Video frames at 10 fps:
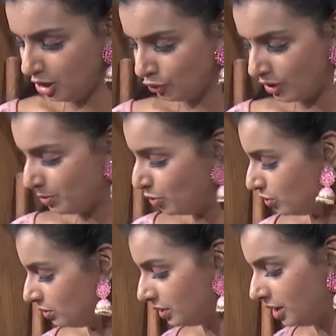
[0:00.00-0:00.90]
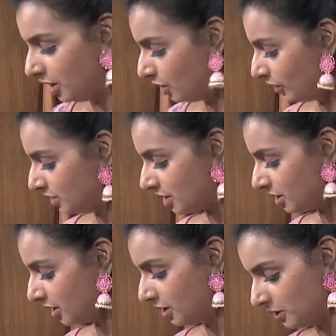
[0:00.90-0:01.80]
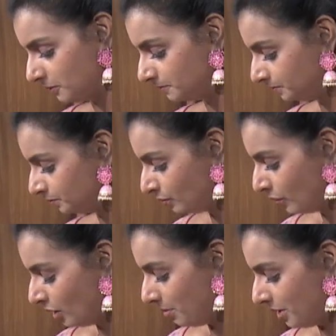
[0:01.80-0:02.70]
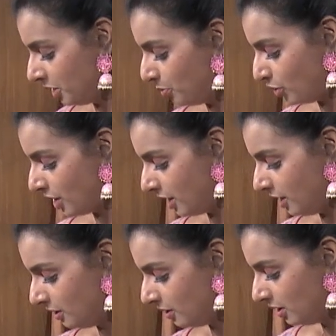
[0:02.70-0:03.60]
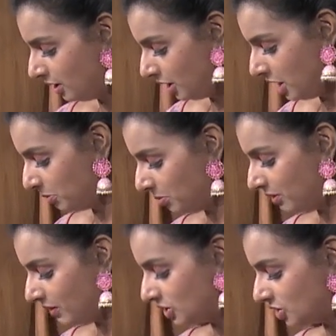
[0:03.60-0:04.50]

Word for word: ఇటువైపు నీళ్లు కూడా చక్కగా మరిగిపోయాయి ఇప్పుడు మనం ఏం